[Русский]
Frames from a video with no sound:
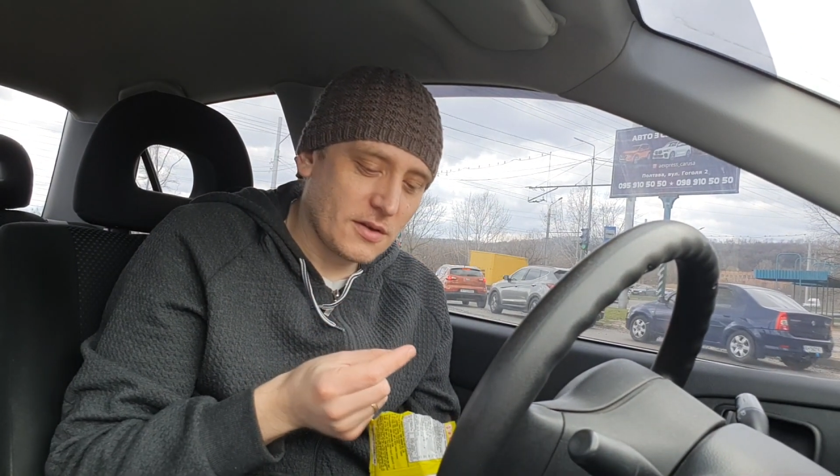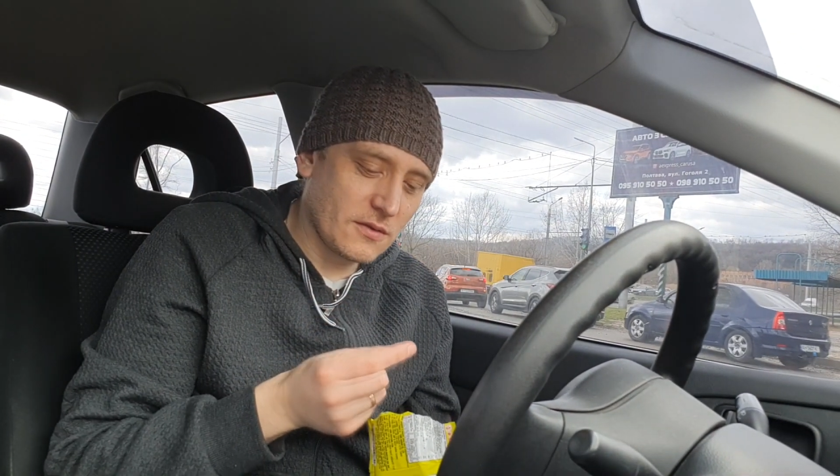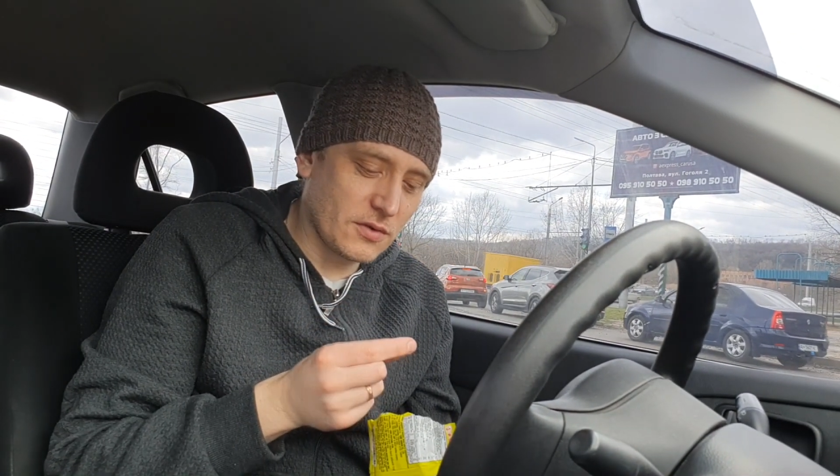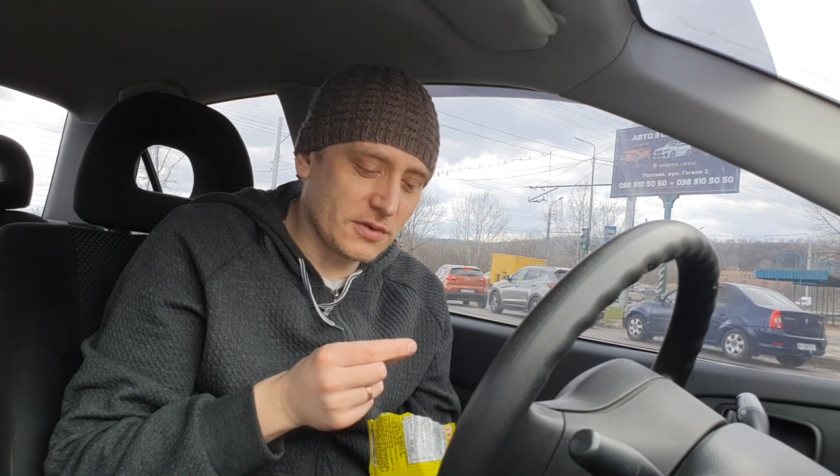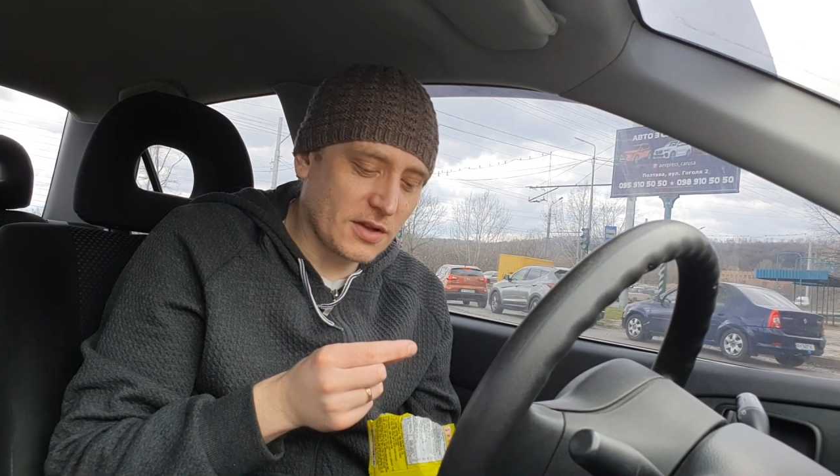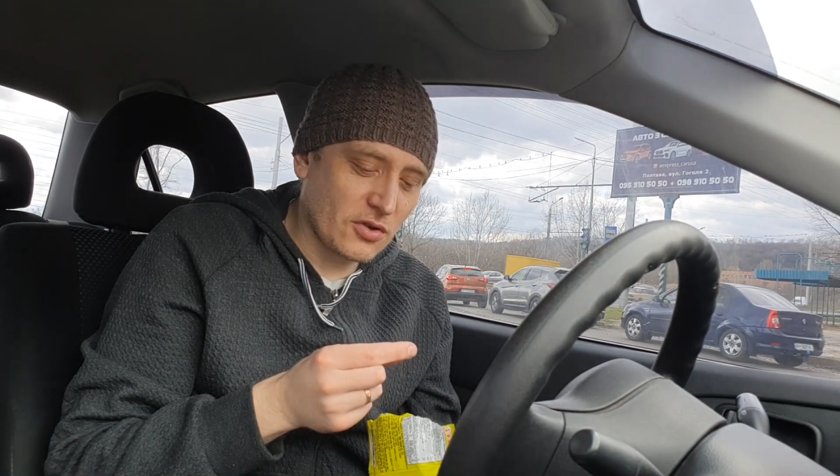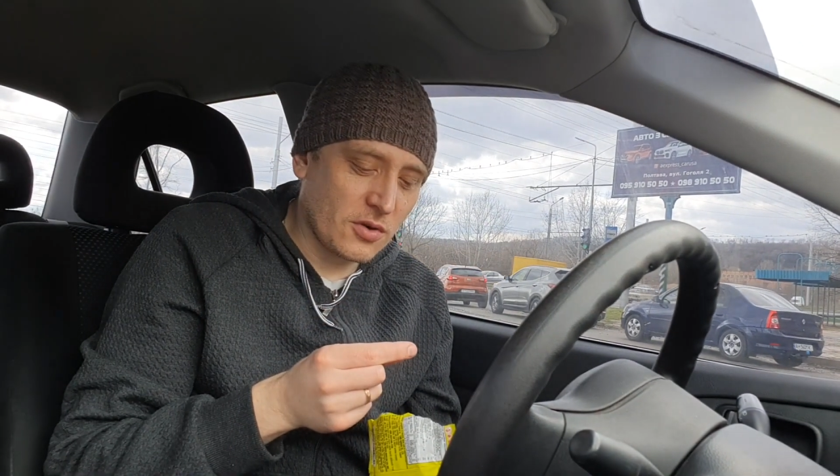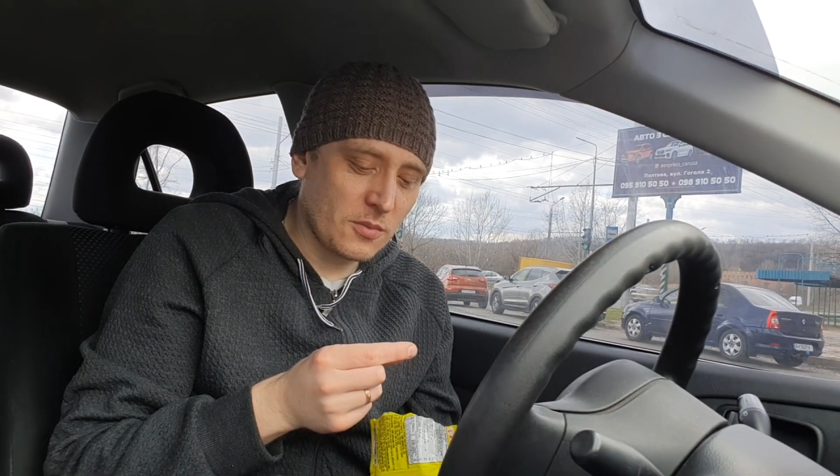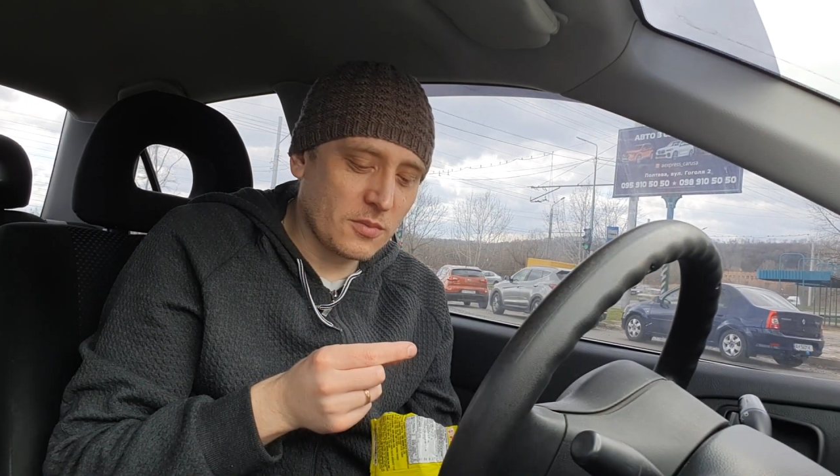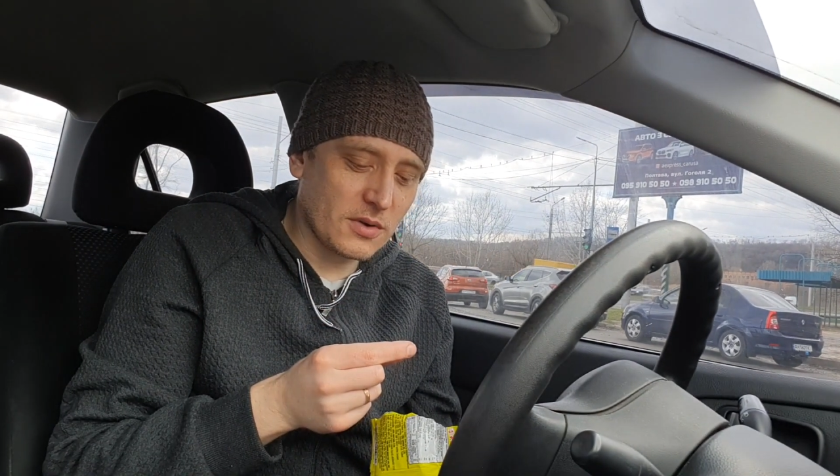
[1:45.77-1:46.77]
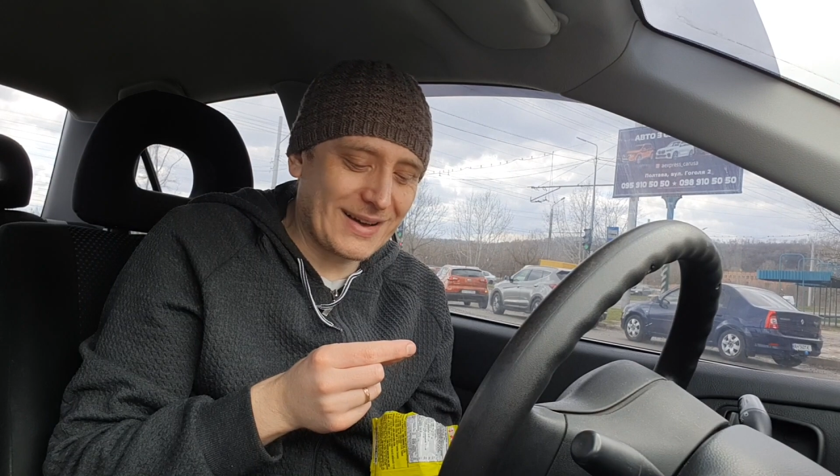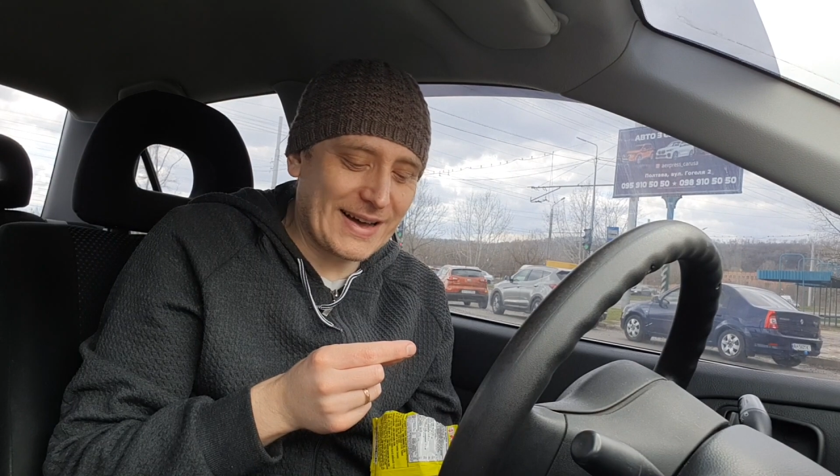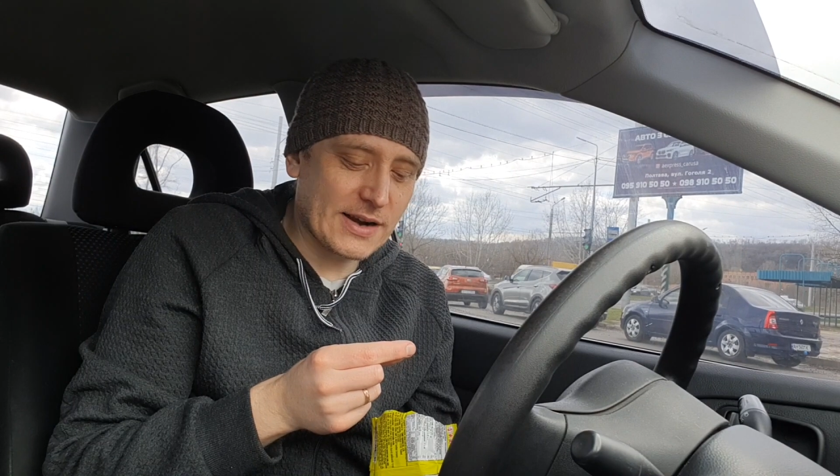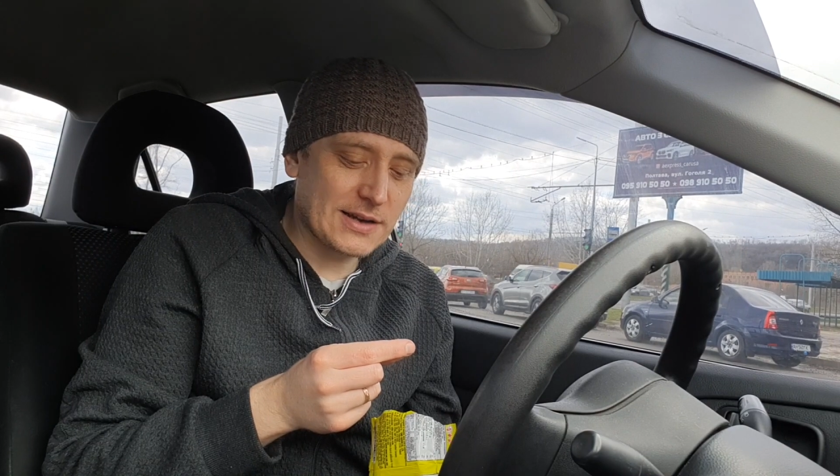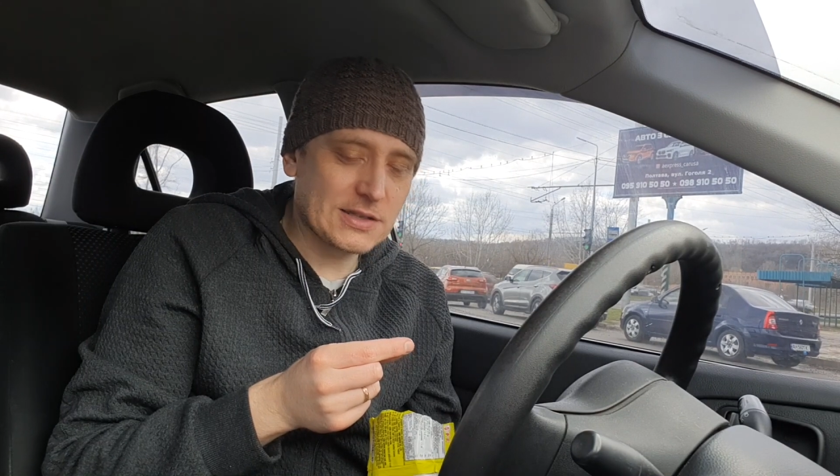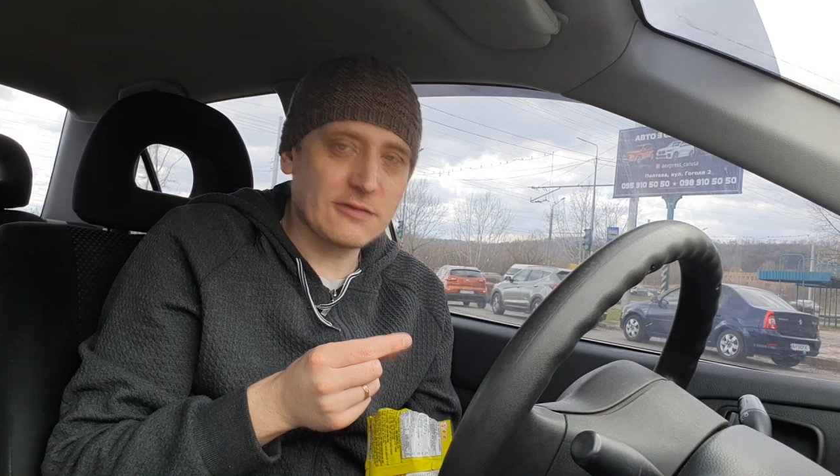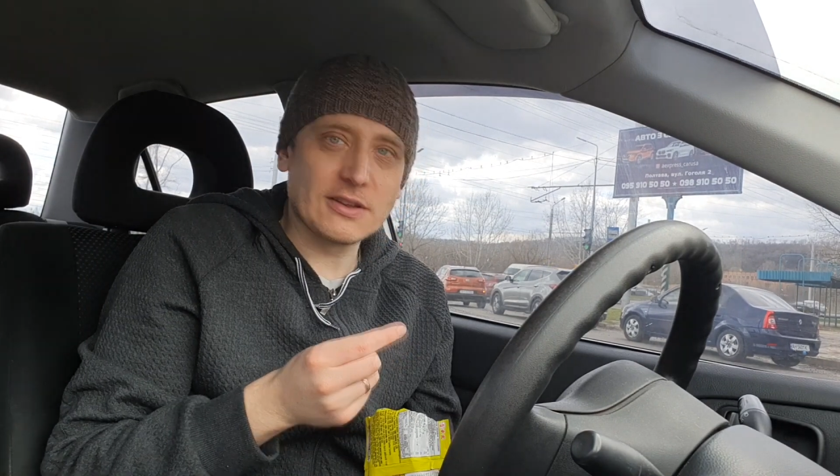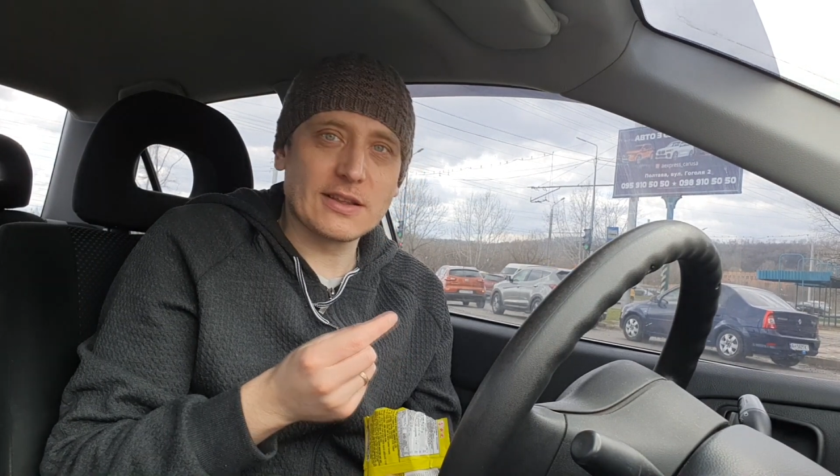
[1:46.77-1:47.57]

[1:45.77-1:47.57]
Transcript: Вот на нем оранжевая